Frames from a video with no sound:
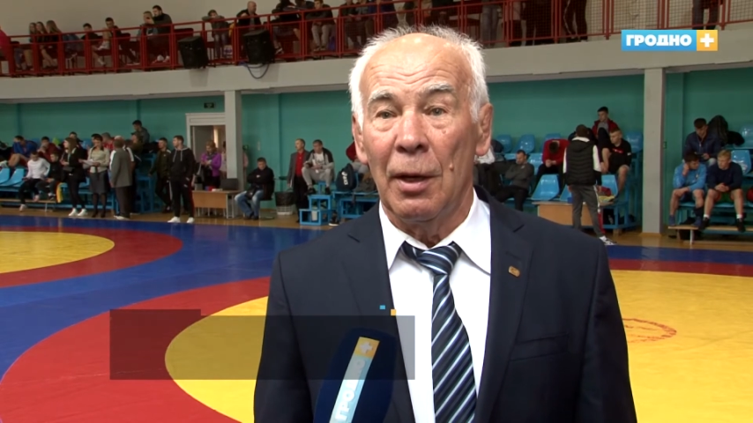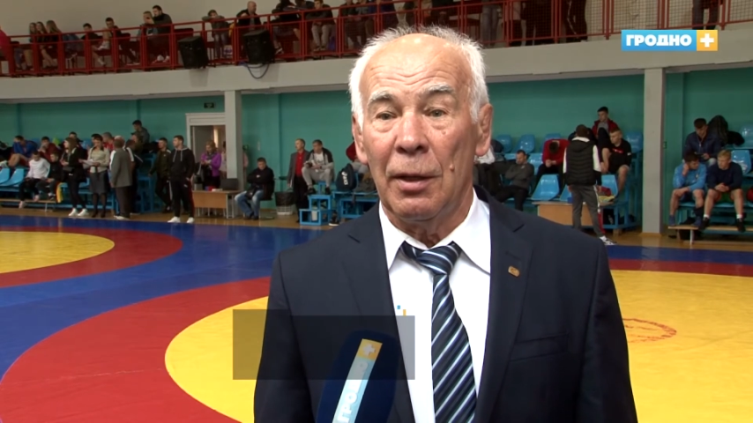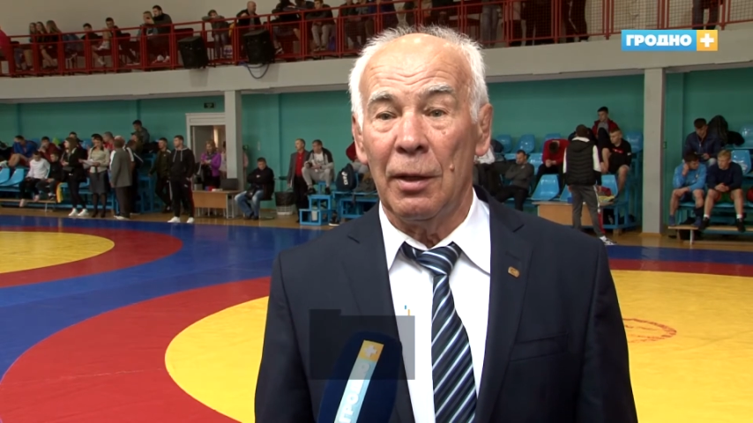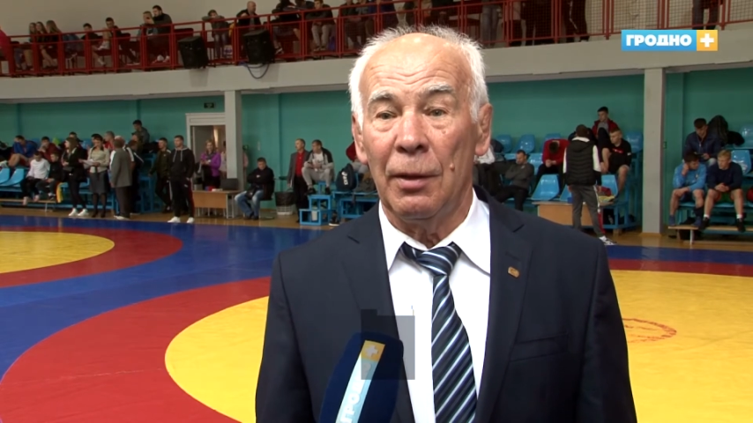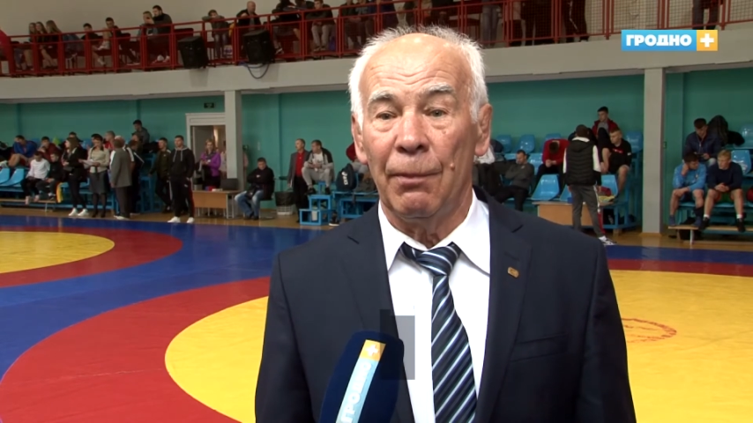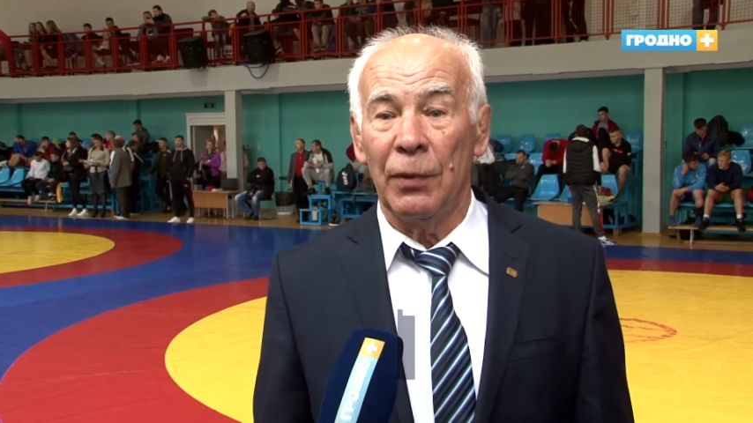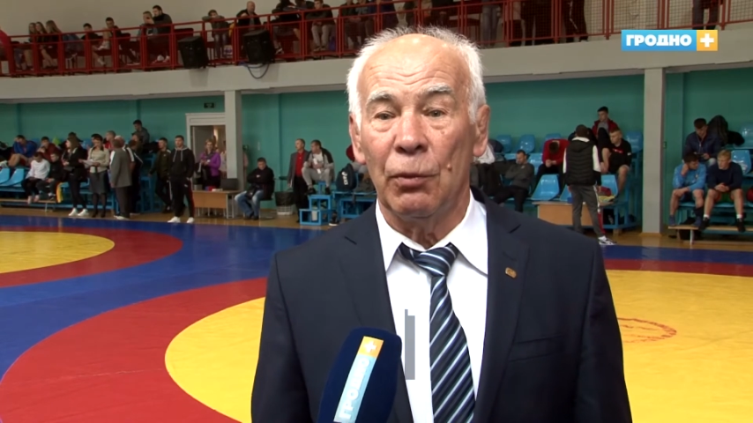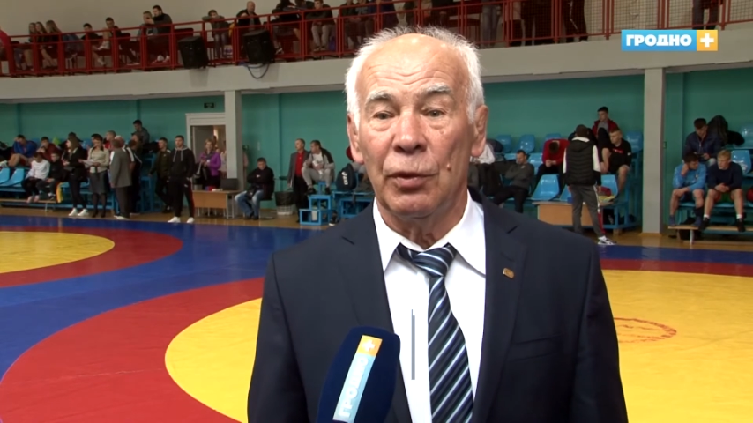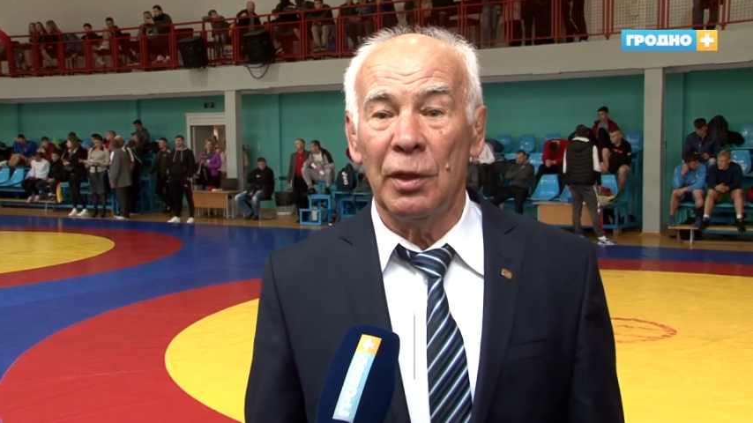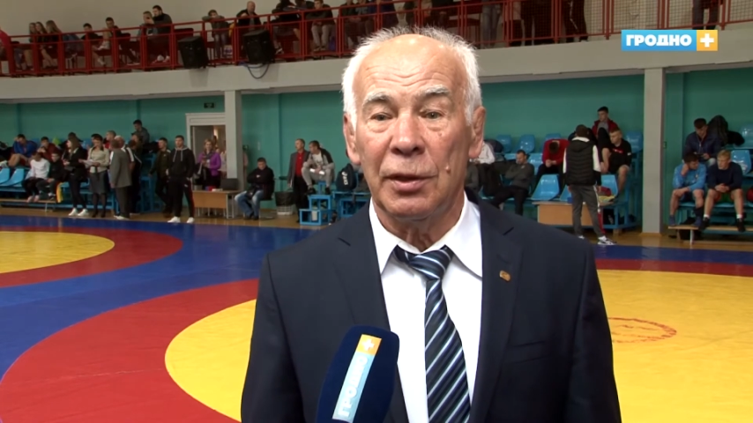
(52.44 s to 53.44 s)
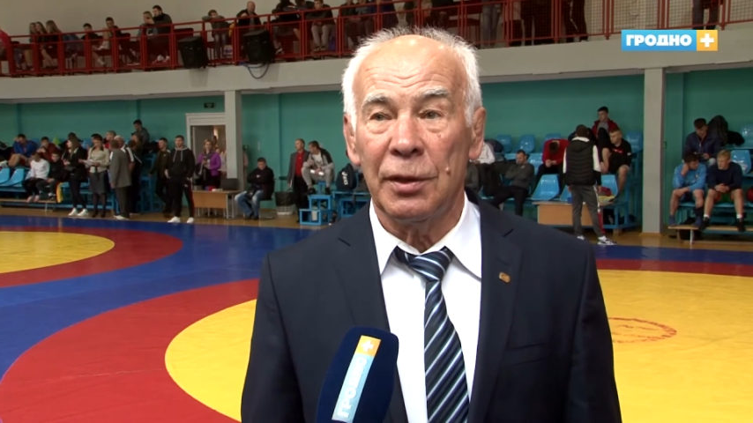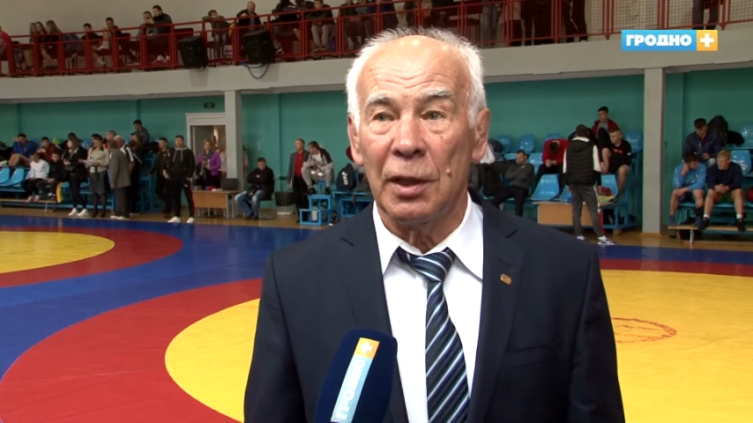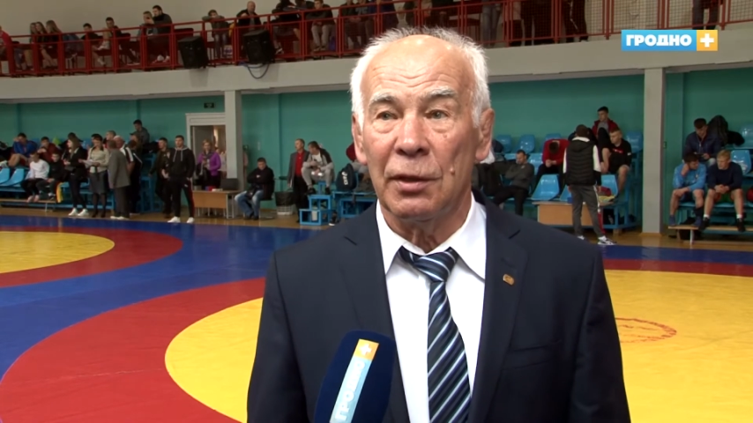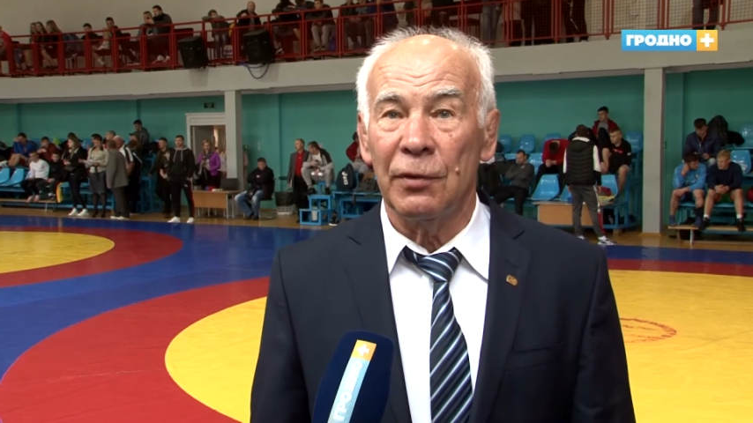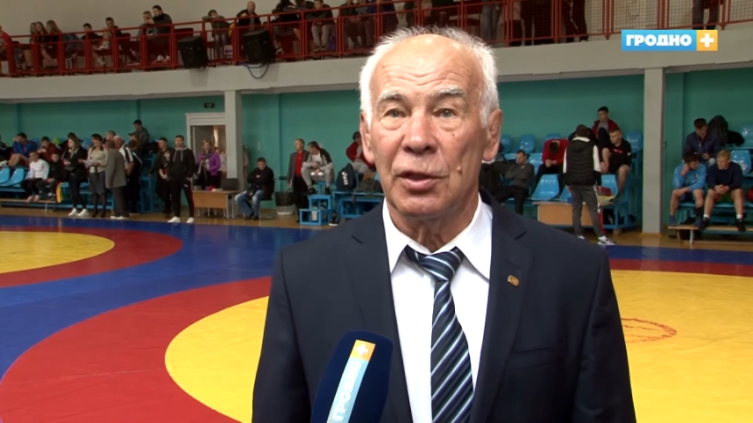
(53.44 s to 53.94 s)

И универсиада в